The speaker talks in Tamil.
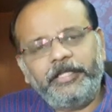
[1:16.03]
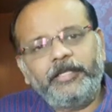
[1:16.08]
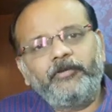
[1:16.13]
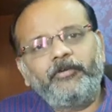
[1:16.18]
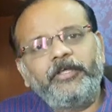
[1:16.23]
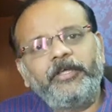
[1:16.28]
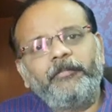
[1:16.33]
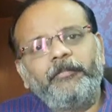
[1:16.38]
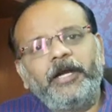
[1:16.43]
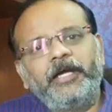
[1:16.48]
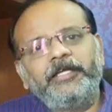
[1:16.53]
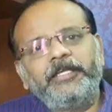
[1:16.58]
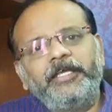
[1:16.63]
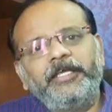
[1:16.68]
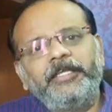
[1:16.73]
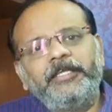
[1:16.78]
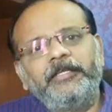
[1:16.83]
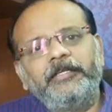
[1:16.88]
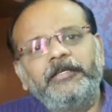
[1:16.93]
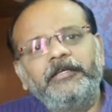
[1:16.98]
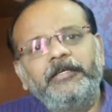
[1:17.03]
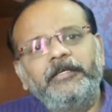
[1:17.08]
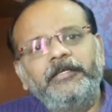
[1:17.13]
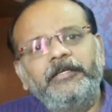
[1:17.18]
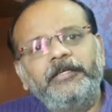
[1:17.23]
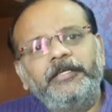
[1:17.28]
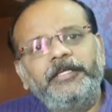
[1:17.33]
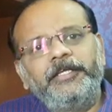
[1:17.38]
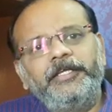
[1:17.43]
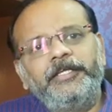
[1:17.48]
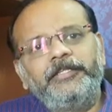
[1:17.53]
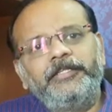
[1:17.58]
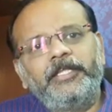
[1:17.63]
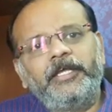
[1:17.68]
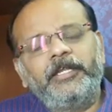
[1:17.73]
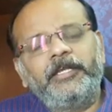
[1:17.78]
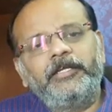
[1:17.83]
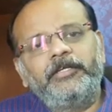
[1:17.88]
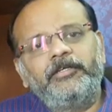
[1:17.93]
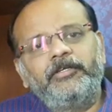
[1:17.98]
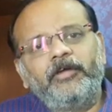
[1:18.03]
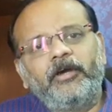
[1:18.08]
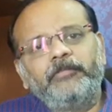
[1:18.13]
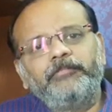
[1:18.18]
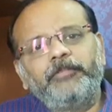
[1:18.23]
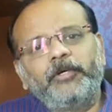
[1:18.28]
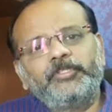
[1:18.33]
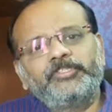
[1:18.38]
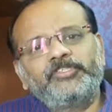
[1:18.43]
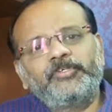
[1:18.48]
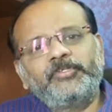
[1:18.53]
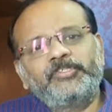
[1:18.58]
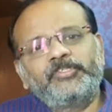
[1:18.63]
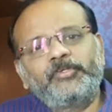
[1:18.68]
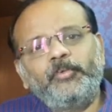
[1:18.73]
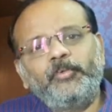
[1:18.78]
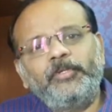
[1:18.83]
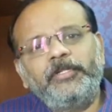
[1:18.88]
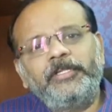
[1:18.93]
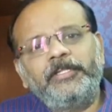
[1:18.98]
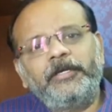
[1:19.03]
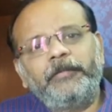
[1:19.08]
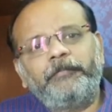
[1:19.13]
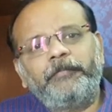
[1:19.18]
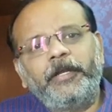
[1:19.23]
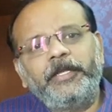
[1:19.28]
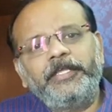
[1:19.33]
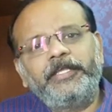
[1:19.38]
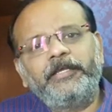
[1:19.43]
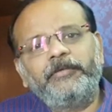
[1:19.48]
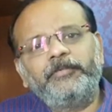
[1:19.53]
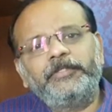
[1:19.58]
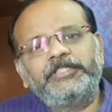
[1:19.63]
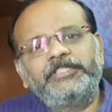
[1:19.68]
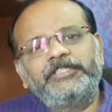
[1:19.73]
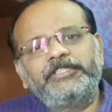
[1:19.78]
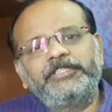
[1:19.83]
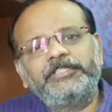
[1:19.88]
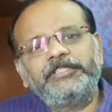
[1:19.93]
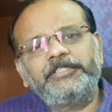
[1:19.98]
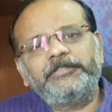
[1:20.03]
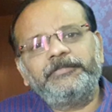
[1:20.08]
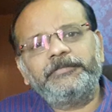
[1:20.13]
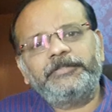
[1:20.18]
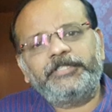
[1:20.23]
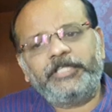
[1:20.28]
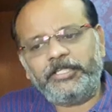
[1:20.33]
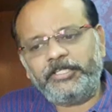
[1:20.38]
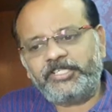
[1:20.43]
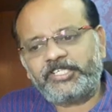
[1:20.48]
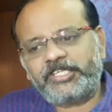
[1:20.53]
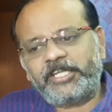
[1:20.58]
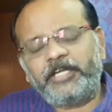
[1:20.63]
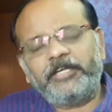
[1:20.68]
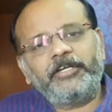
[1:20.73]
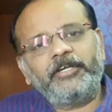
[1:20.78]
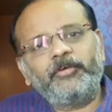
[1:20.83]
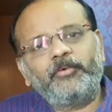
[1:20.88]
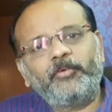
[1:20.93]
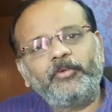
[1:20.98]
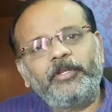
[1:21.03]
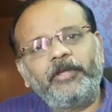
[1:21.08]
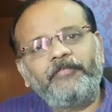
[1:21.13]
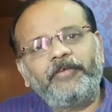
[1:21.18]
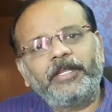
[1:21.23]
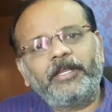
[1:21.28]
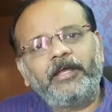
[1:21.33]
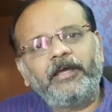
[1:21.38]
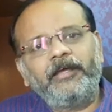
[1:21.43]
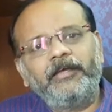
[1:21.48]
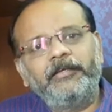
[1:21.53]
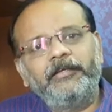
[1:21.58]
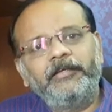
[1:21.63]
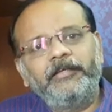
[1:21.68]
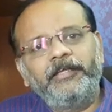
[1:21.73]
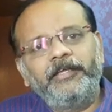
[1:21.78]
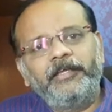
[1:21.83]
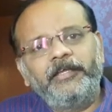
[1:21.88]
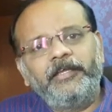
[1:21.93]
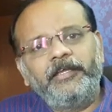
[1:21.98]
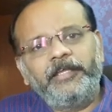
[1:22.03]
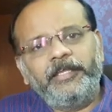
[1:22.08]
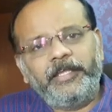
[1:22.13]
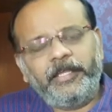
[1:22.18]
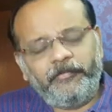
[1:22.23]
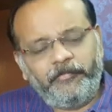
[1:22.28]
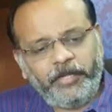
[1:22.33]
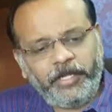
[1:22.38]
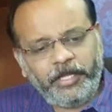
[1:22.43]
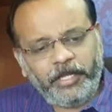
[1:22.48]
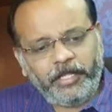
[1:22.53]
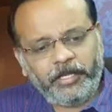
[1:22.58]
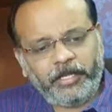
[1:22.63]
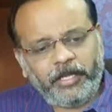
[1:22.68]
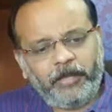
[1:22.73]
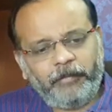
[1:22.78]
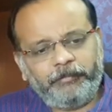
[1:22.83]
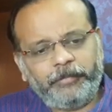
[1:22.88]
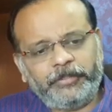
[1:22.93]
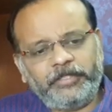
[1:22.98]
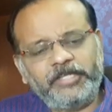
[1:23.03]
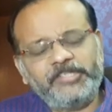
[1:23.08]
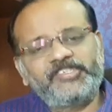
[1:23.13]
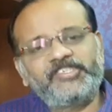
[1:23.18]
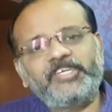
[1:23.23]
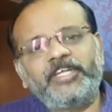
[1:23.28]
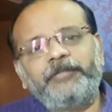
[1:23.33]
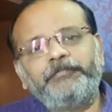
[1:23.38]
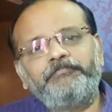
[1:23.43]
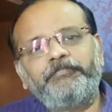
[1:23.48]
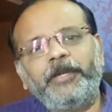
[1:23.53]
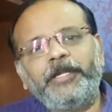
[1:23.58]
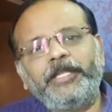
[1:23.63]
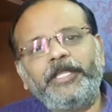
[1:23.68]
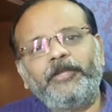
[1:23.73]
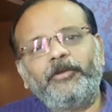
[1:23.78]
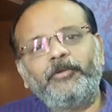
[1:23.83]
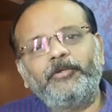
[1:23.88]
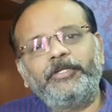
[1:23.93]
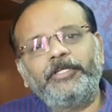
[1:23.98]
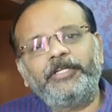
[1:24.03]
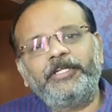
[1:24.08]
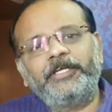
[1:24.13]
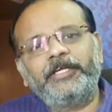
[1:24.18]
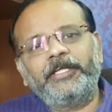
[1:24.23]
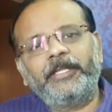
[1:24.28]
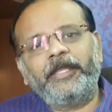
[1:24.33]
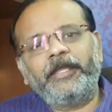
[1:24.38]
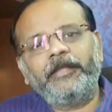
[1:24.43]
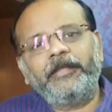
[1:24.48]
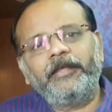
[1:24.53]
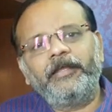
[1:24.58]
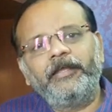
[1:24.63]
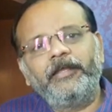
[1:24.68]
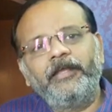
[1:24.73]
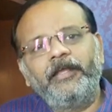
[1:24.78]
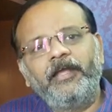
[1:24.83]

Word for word: என்னுடைய மகனை இந்த டான்பாஸ்கோ ஸ்கூலில் படிக்க வச்சு டென்த் ஸ்டாண்டர்டுக்குள்ளே வரான் என் வீடை நான் அப்போ தான் செட் பண்ணி கொண்டு இருக்கிறேன்